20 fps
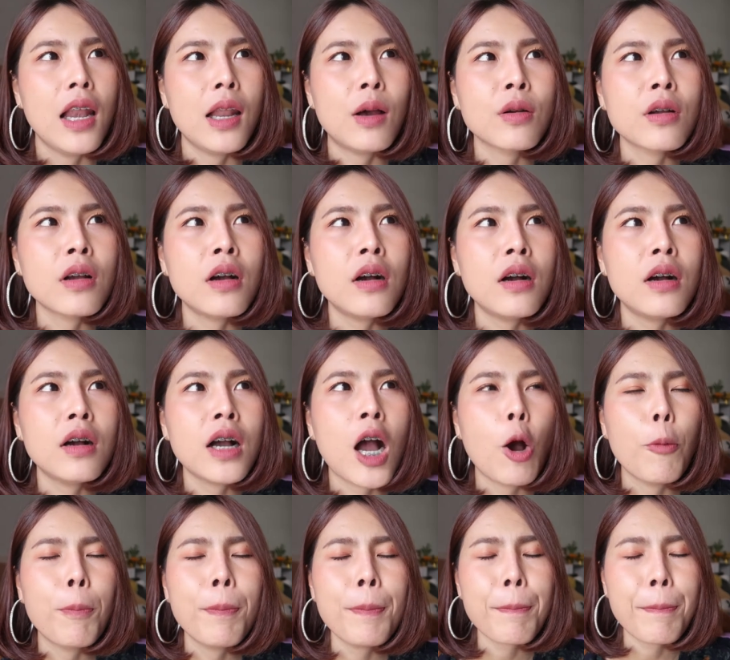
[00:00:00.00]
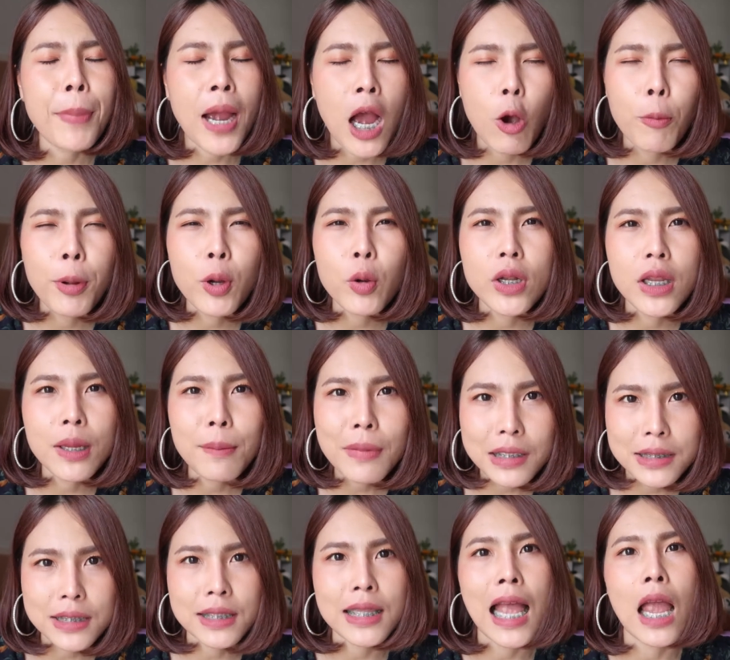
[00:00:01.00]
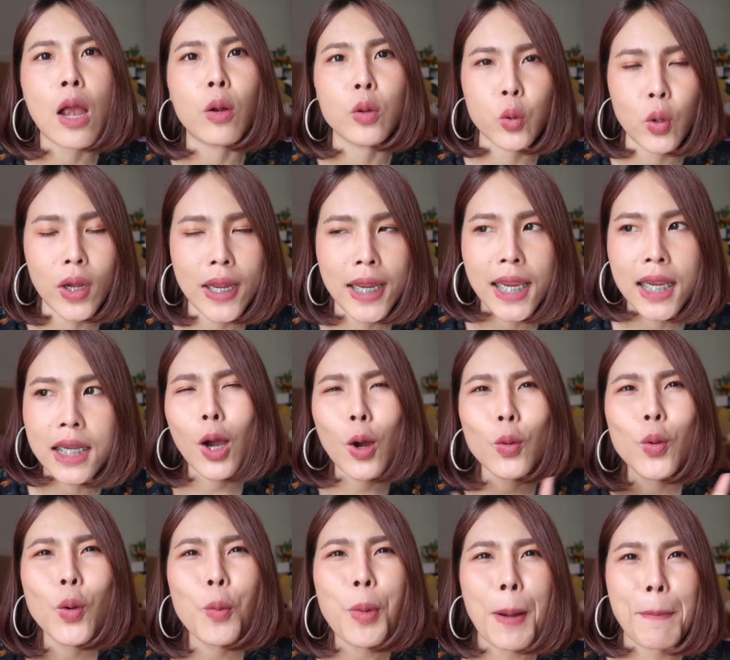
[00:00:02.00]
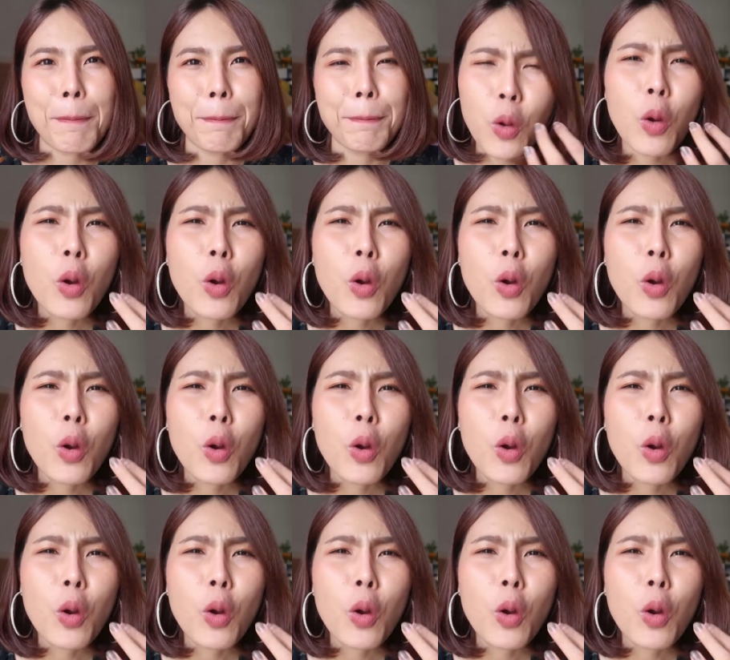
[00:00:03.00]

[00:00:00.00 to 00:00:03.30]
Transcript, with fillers: แล้วก็เขาเป็นคนที่มีสไตล์ของตัวเองเขาดูแบบ